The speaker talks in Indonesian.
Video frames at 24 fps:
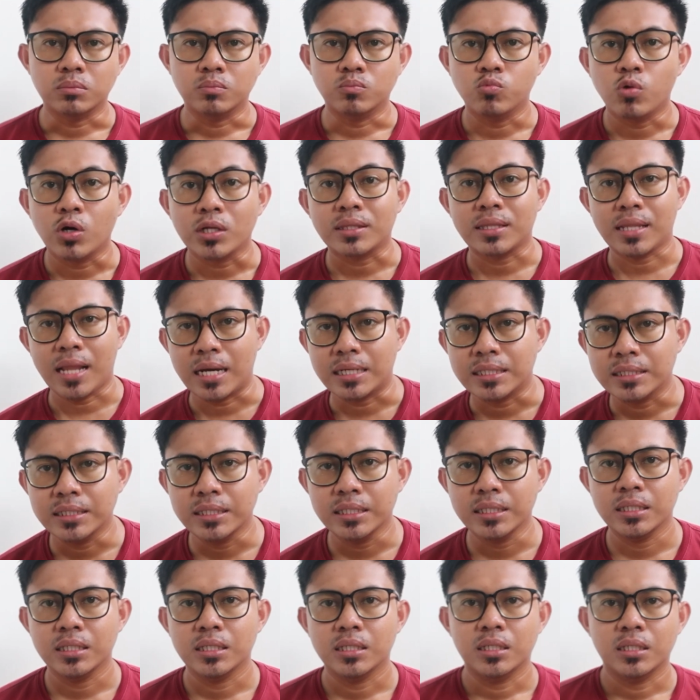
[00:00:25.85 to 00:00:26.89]
buat
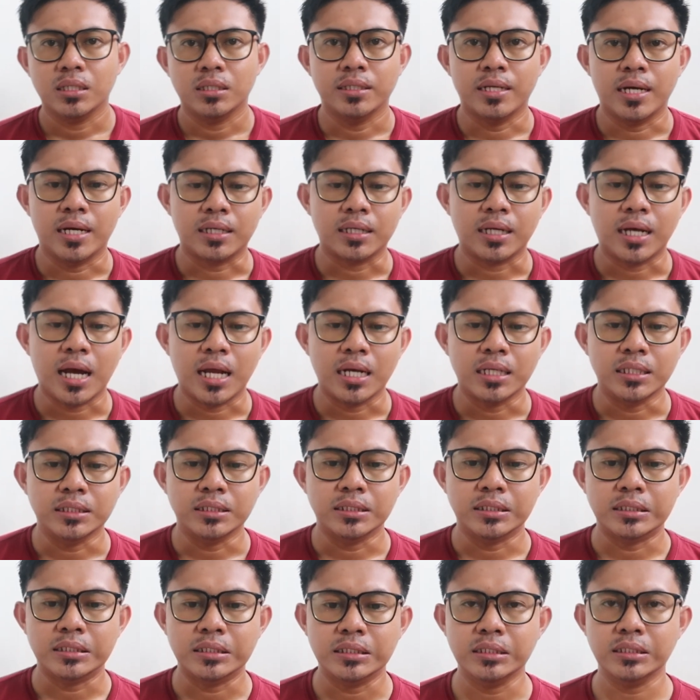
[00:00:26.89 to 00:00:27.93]
lagi dan
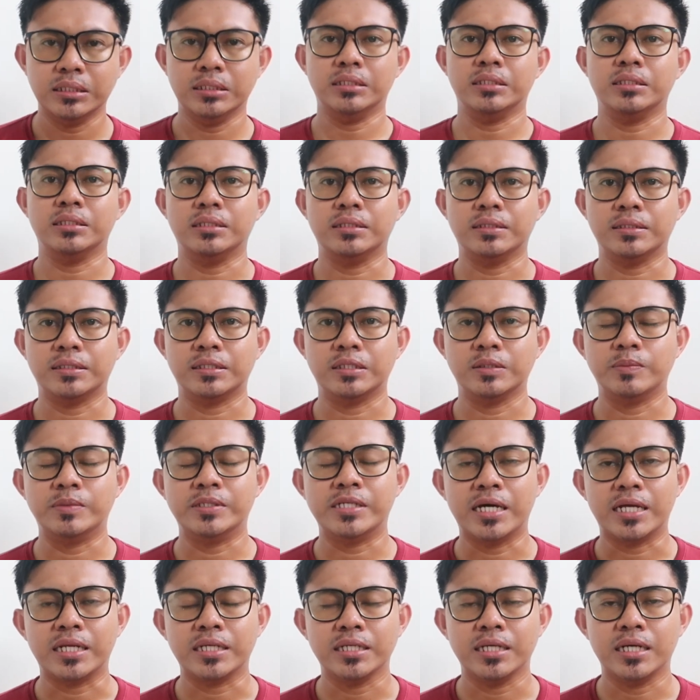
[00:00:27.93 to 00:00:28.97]
kali ini
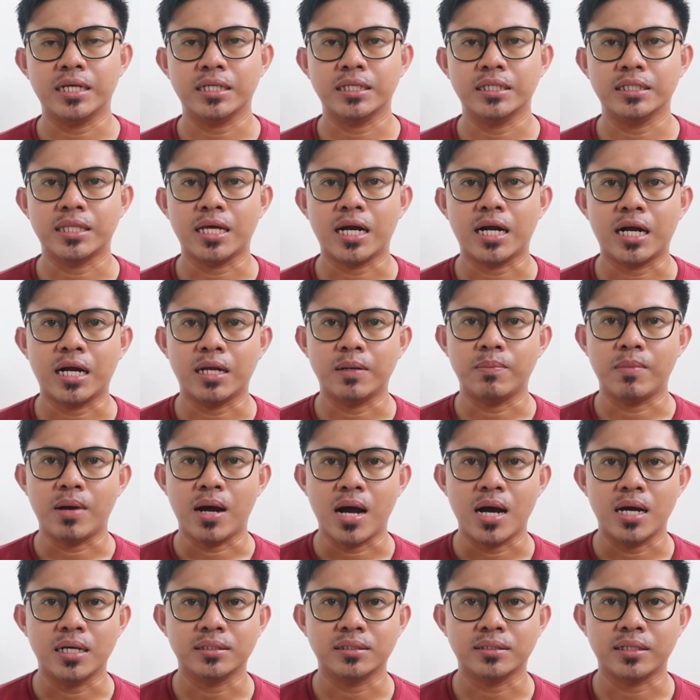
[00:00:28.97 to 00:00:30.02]
sebenarnya kita akan
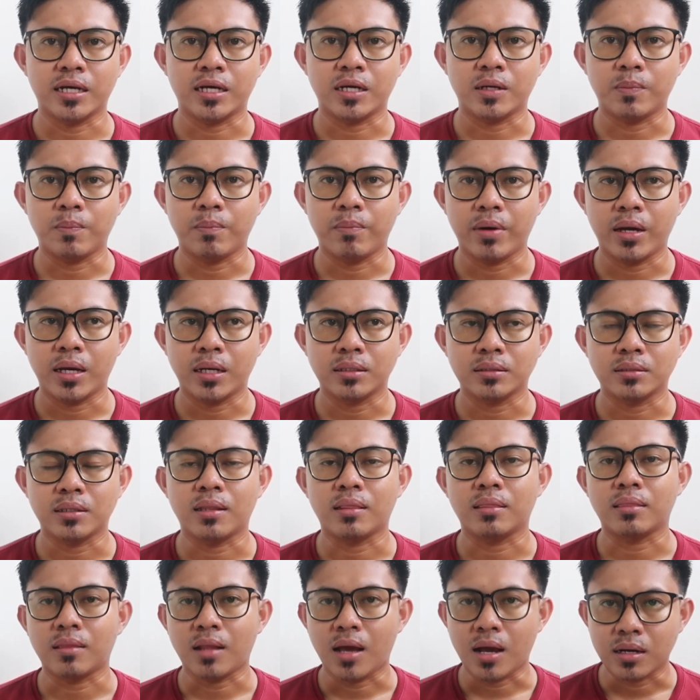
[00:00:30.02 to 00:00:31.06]
bahas segmen
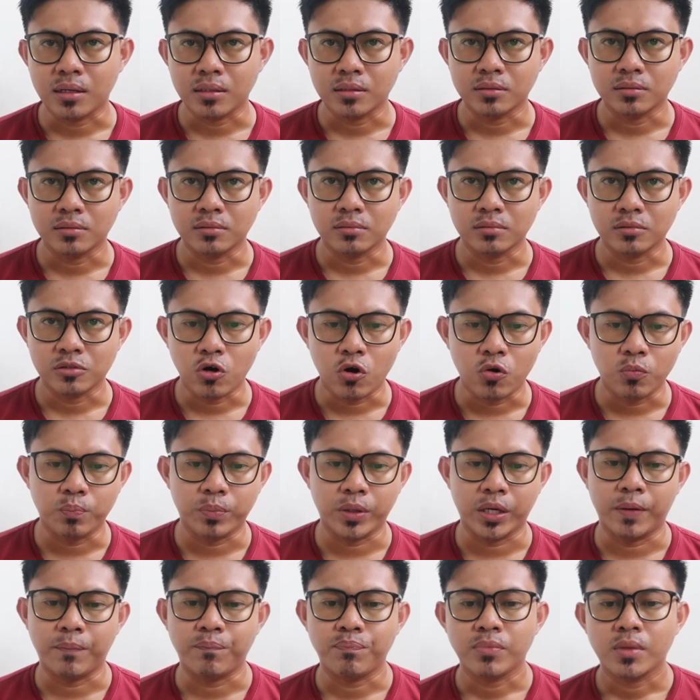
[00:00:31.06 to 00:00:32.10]
tentang
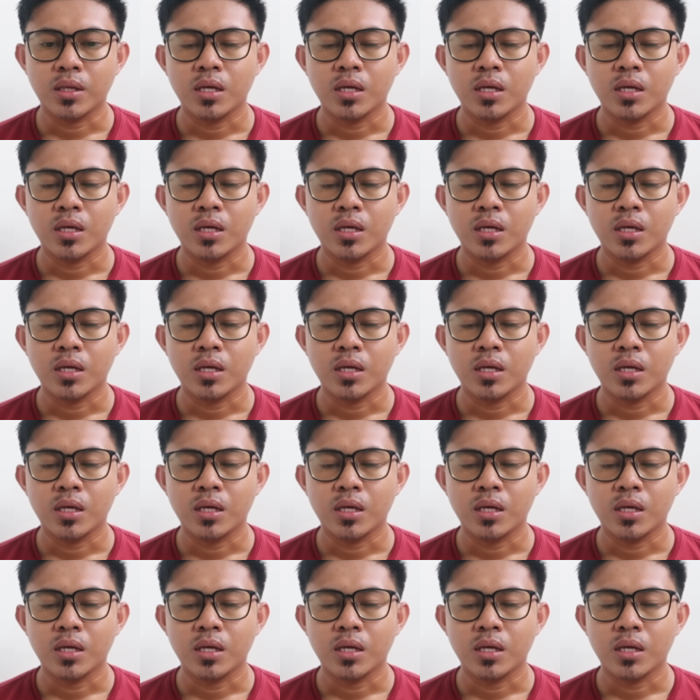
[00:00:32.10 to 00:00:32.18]
kopi.